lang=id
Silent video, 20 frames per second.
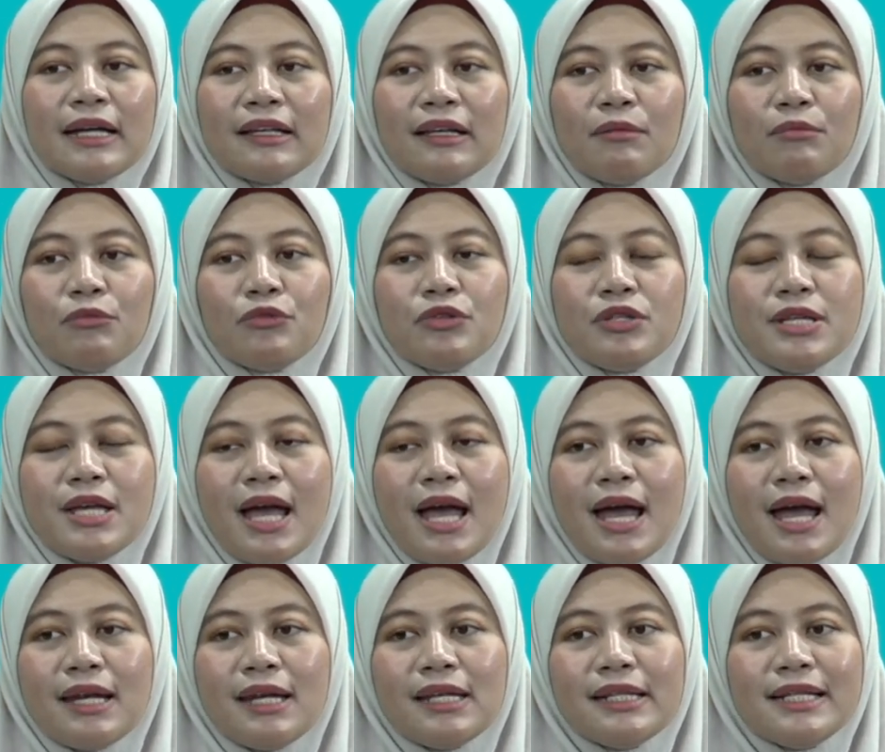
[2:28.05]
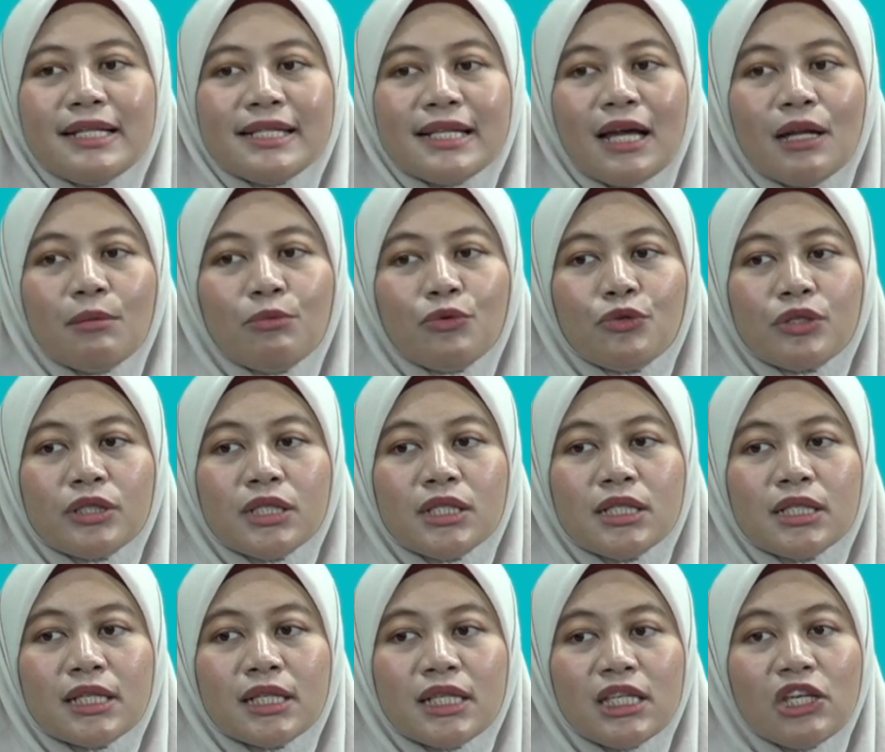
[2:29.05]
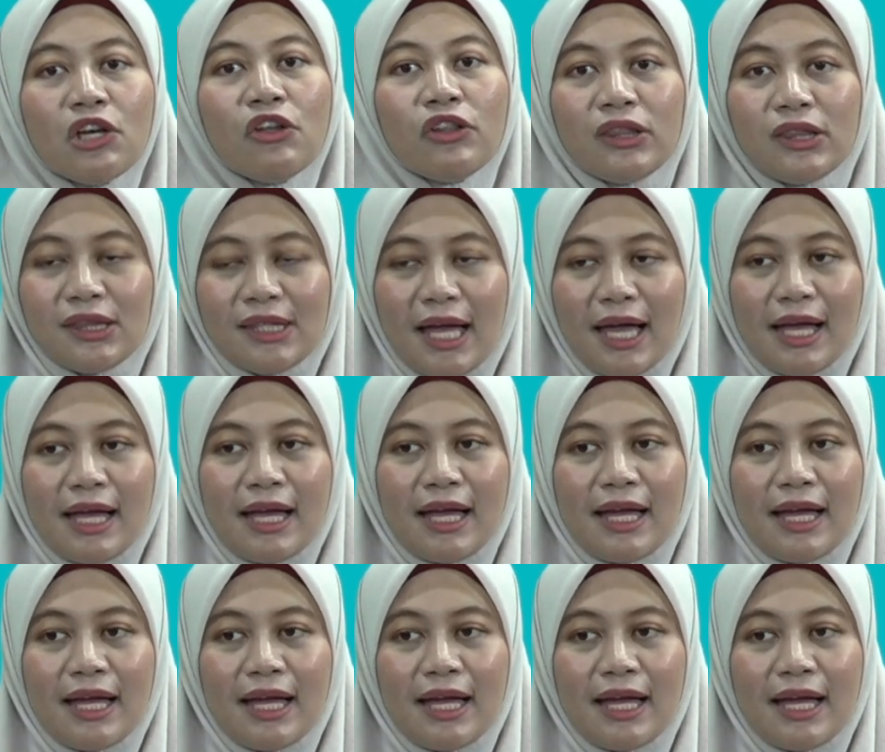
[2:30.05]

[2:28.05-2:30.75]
Kemudian chanmurul kionta.